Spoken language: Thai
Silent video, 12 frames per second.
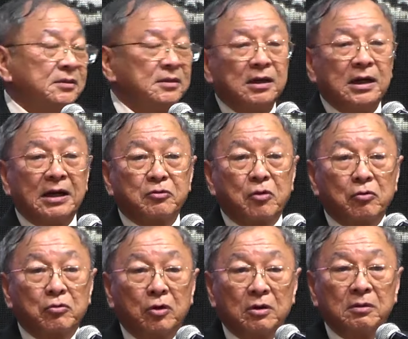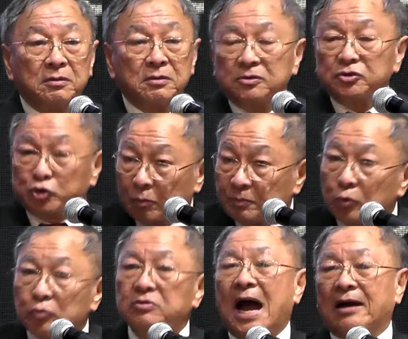แล้วเขาก็จบทุก
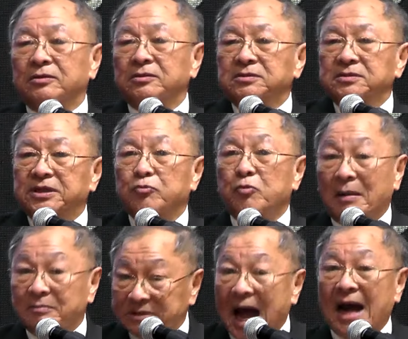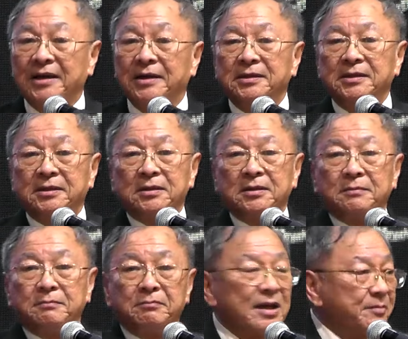อย่างที่ความตาย
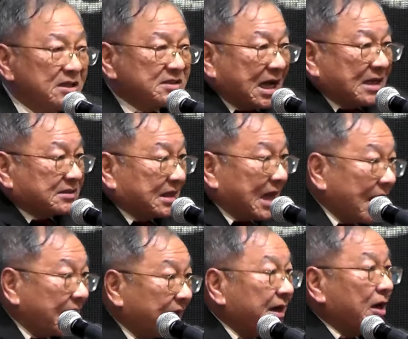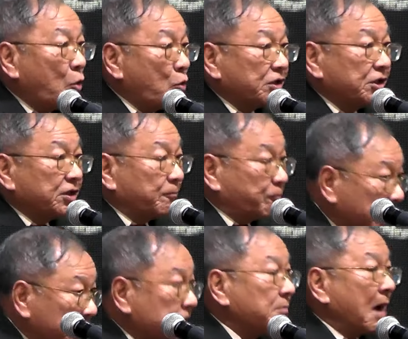ไม่มีศาสดาใดในโลกนี้ที่ฟื้น
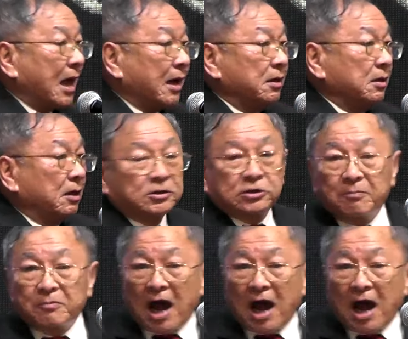ขึ้นมา และทำการ